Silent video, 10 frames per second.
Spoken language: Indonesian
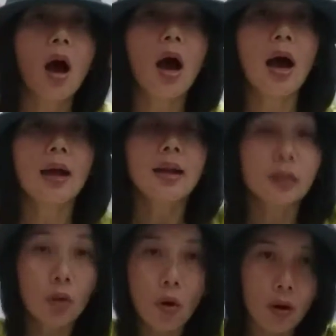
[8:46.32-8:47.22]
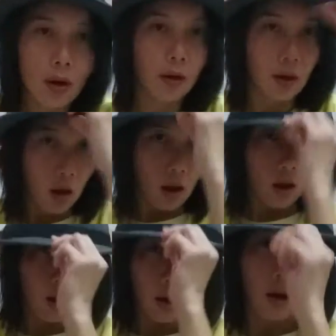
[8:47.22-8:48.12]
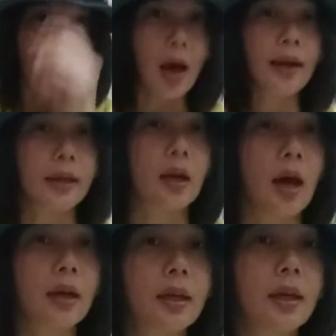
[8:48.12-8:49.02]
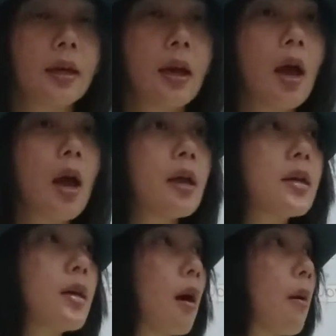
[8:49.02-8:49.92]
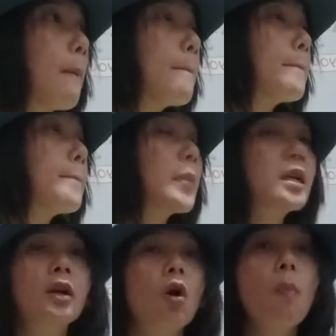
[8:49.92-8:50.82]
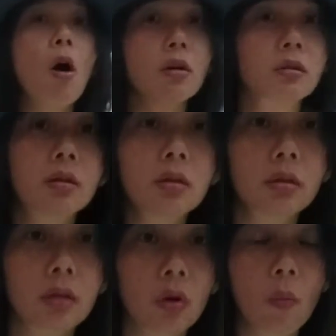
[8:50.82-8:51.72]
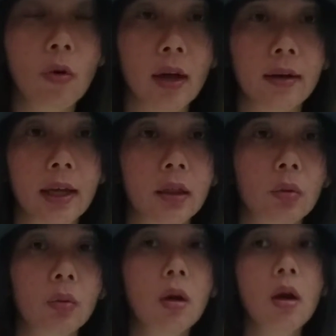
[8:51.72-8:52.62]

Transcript: ada seorang laki-laki yang menerobos kerumunan itu,